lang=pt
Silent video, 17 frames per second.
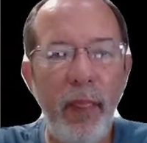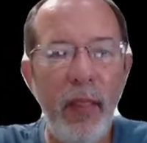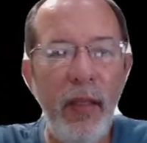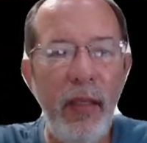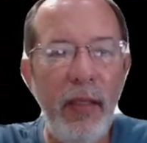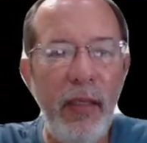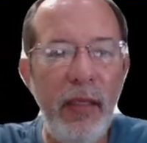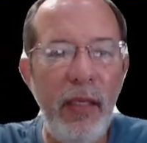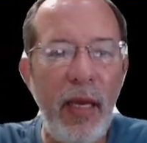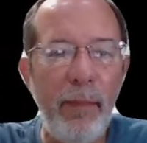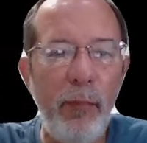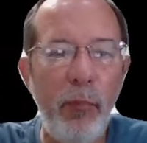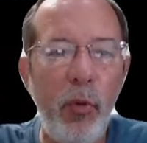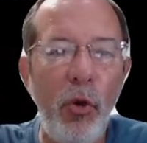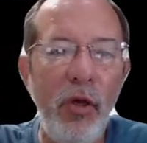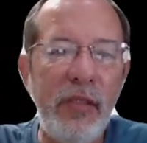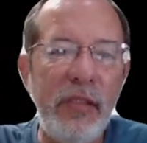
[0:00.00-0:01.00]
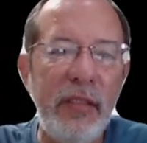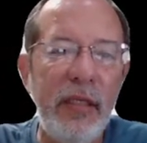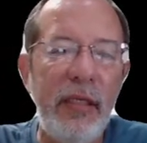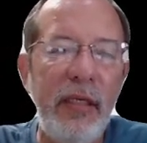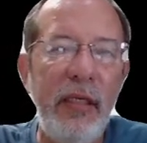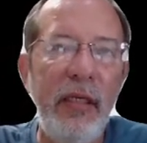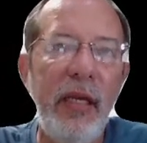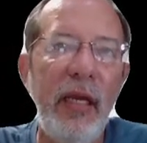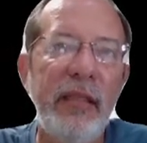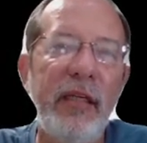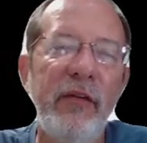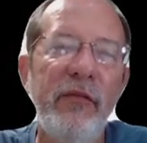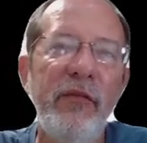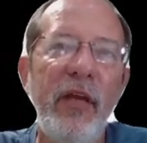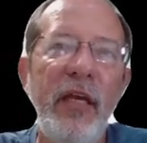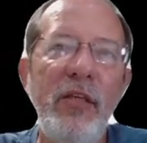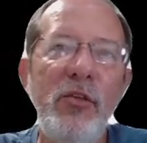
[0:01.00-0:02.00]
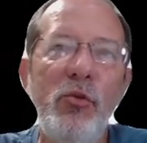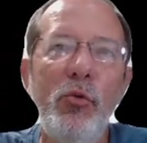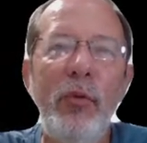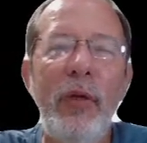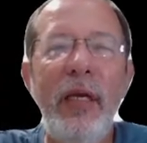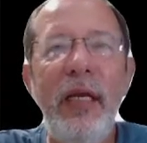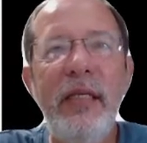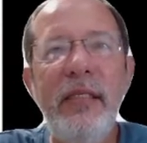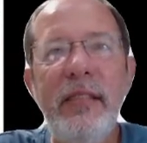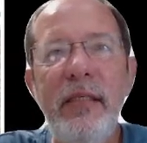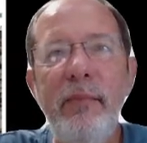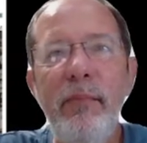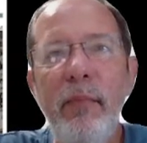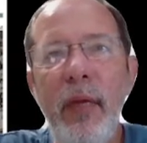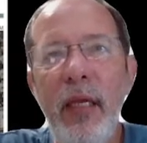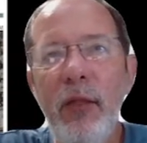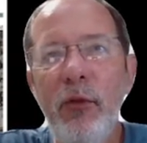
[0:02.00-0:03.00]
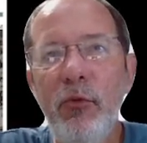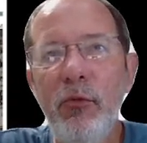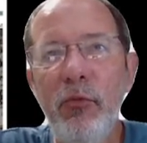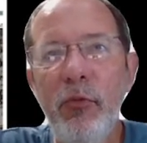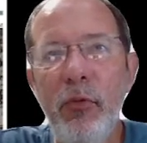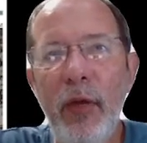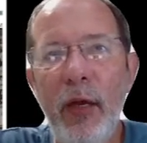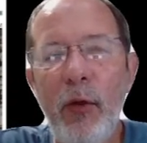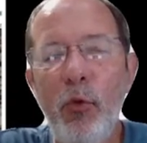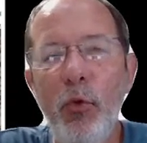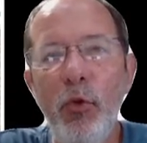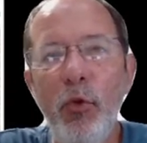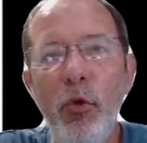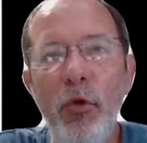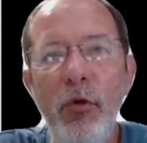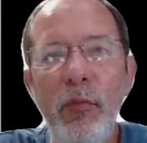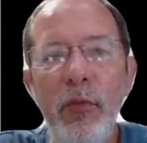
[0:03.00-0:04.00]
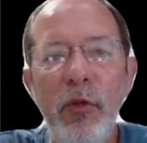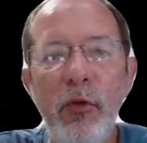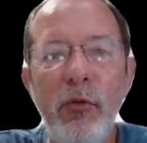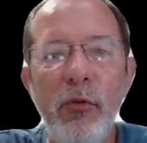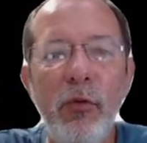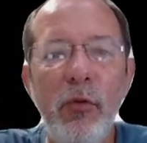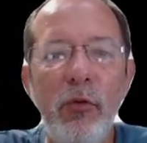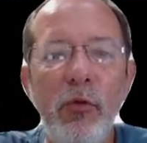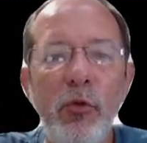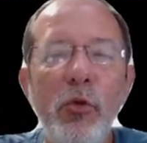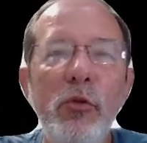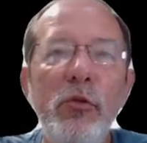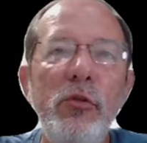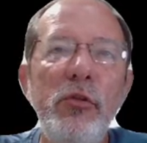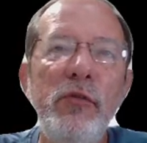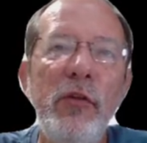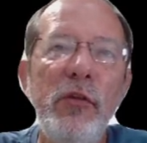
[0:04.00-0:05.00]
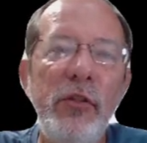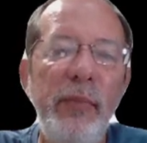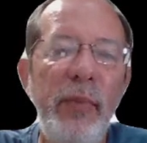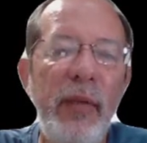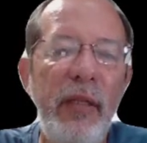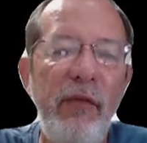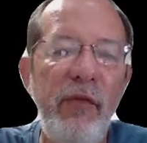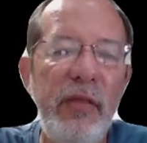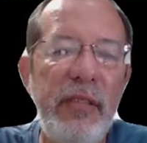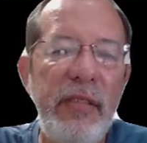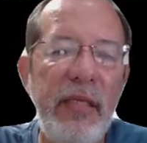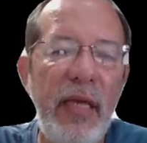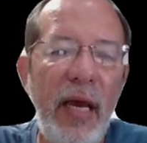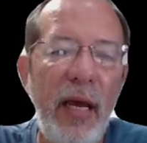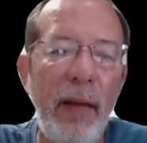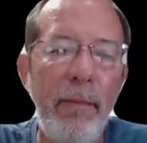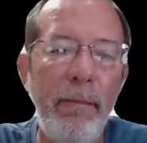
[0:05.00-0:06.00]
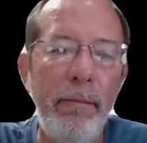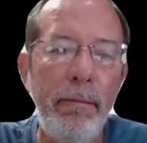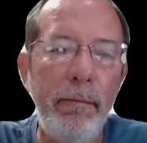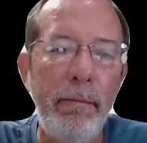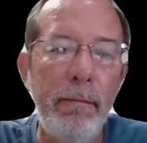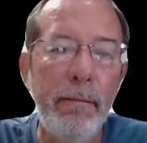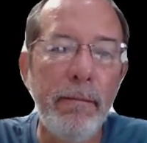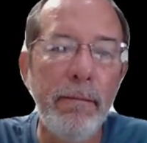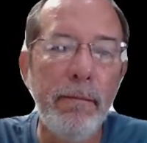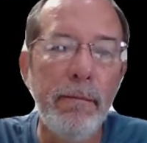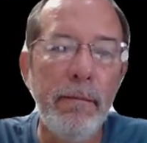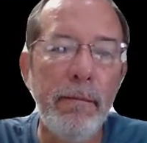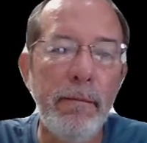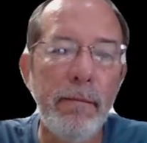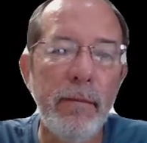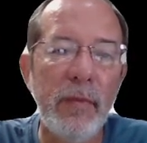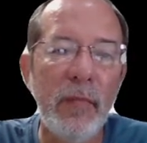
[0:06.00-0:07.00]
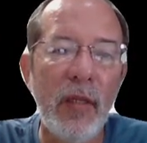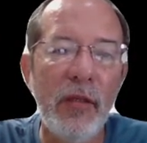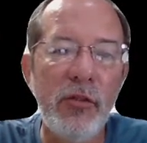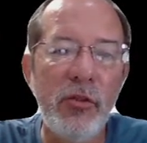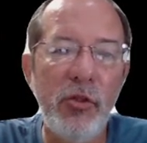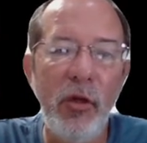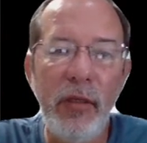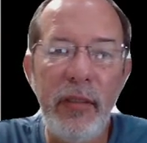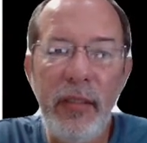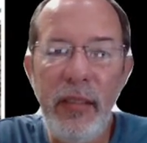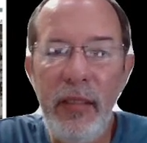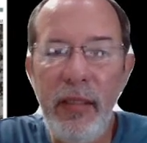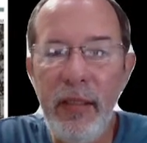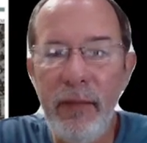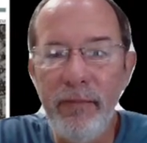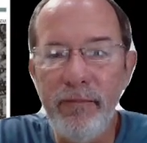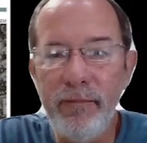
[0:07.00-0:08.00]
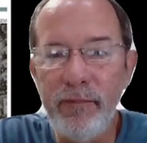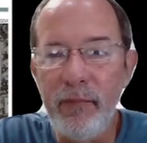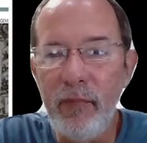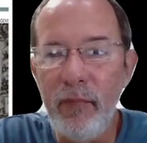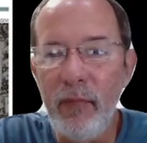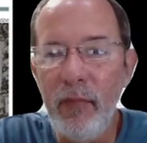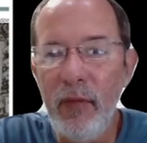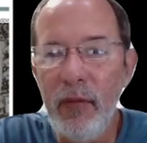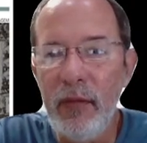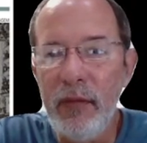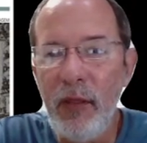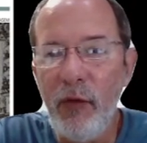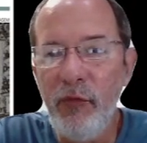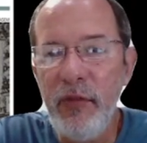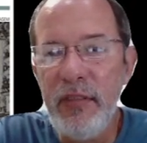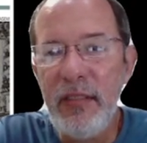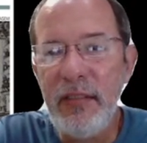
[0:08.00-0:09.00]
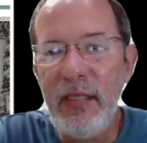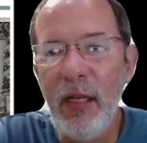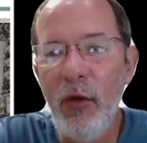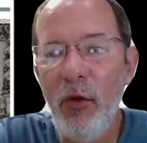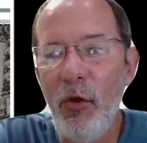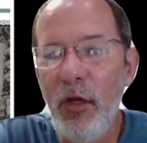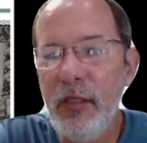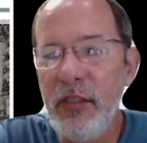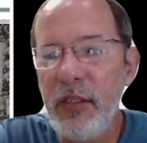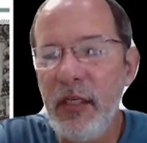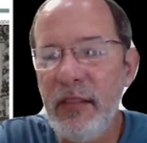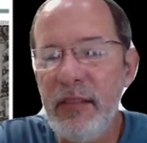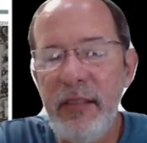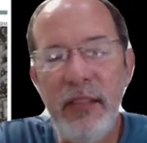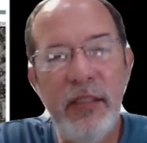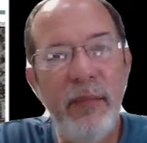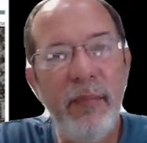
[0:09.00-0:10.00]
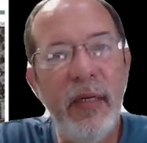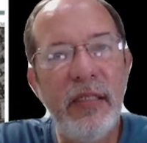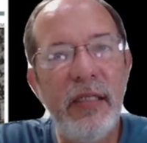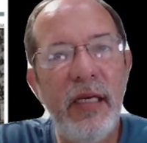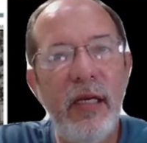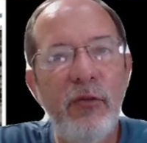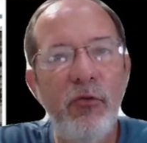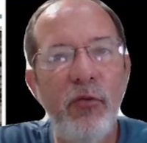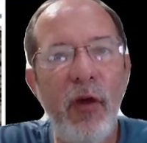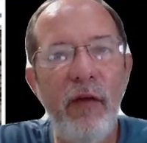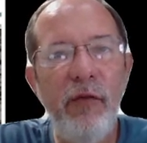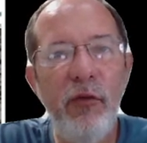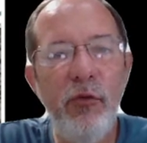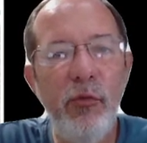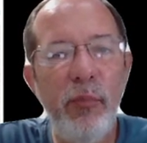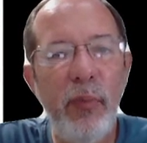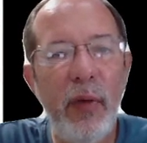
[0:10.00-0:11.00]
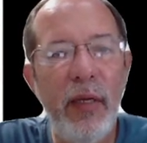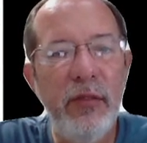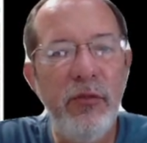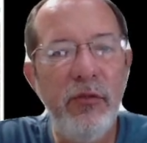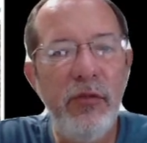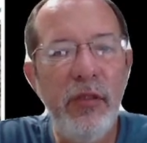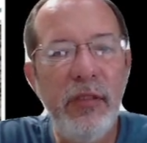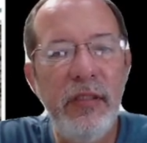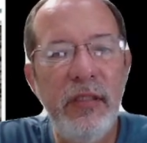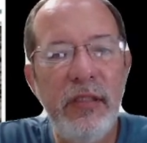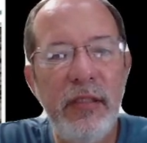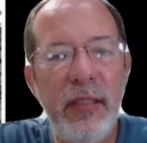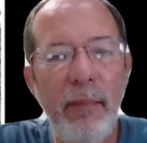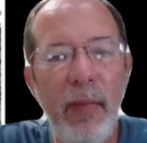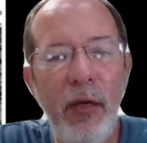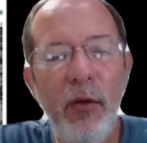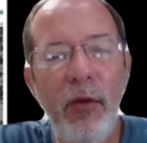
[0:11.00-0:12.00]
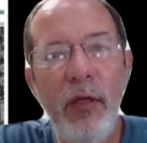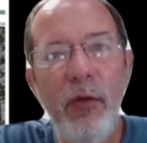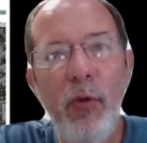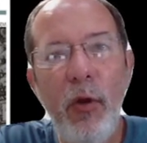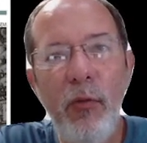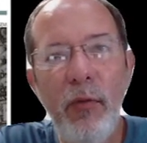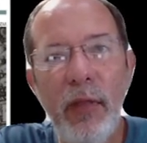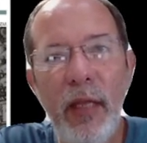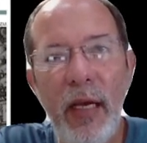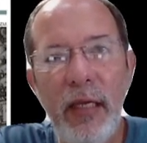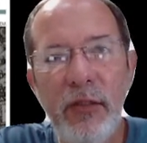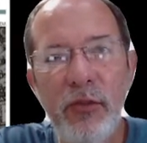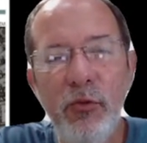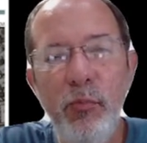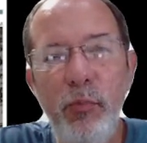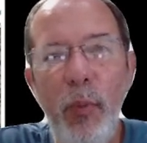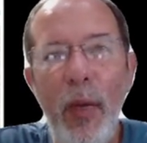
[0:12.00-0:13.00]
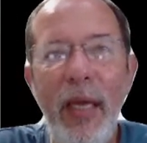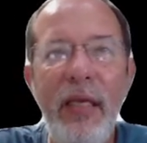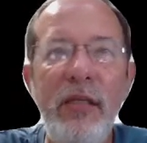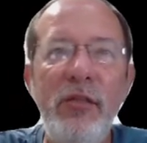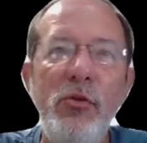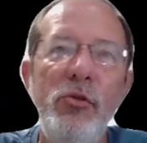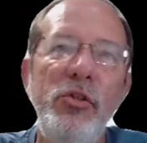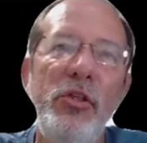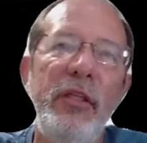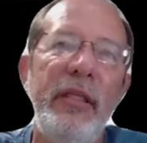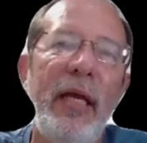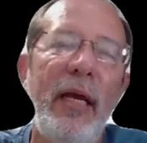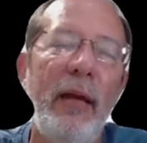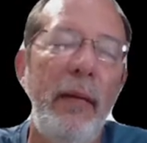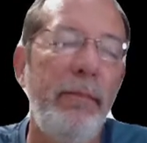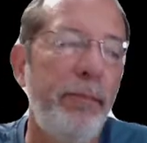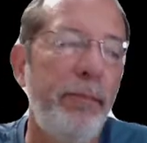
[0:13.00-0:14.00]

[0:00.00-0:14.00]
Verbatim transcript: e aposta que, através do crescimento econômico, todos vão se beneficiar. Só que talvez essa lógica seja mais razoável num país onde exista maior igualdade. Num país onde está